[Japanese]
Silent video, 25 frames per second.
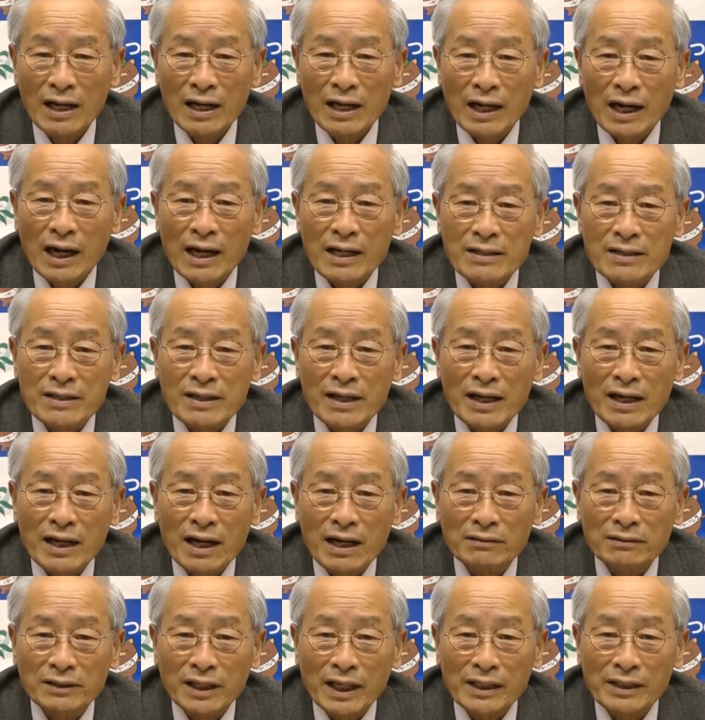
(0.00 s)
感染
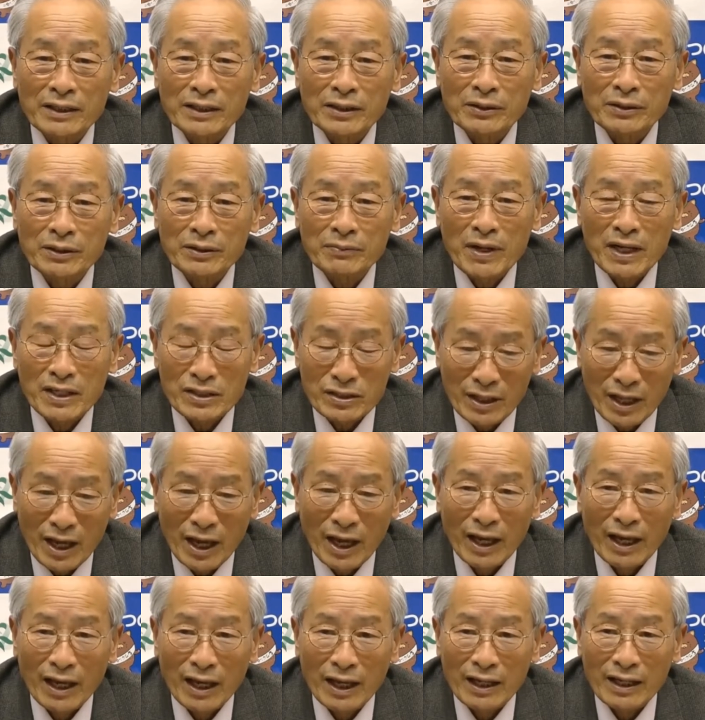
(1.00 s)
拡大によりまし
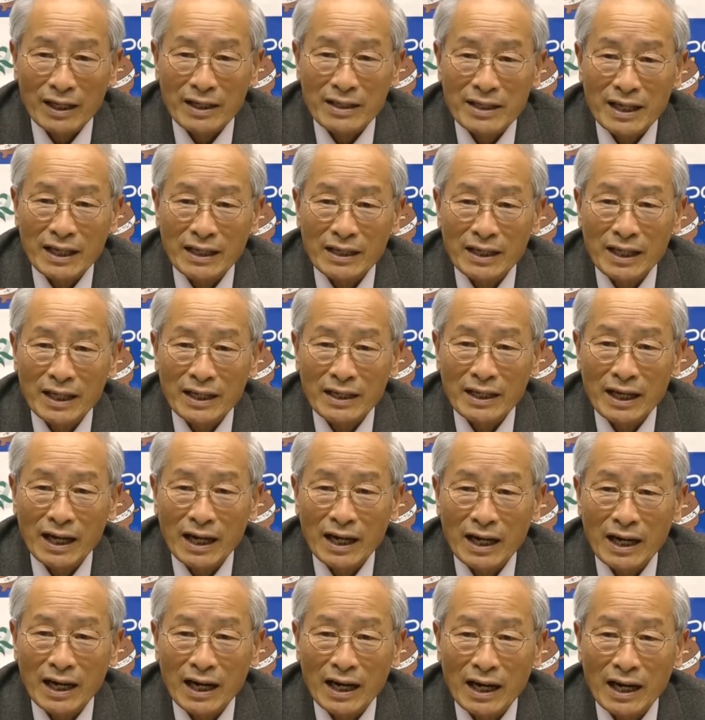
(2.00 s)
て残念なが
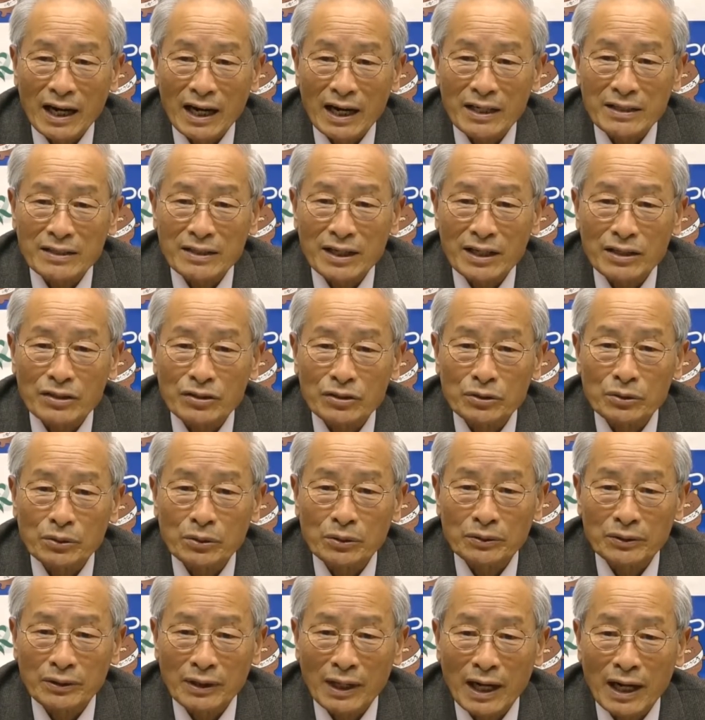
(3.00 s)
ら開催する
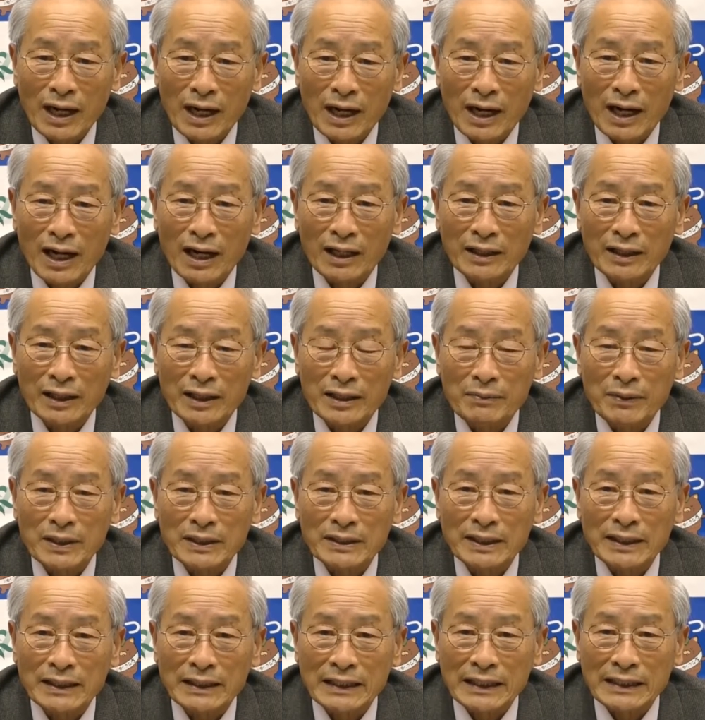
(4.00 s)
ことができま
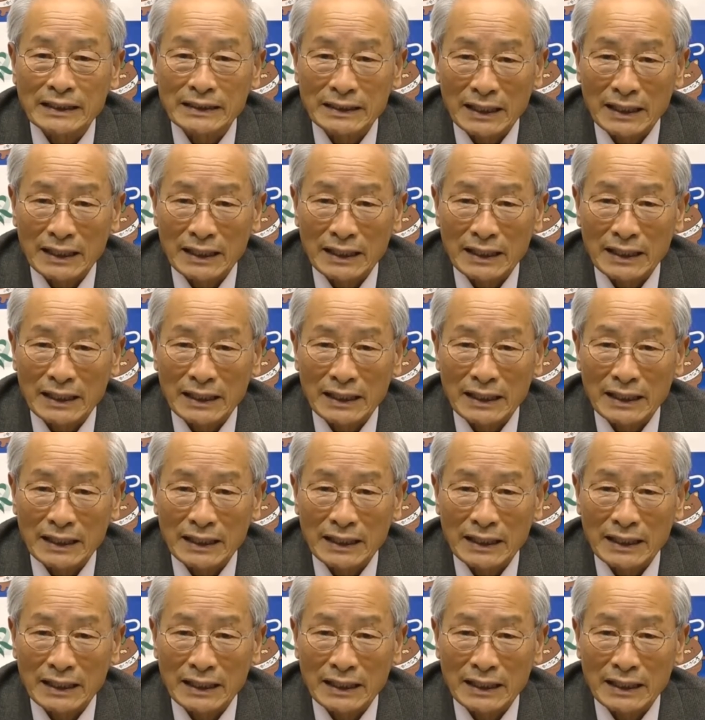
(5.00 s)
せんでし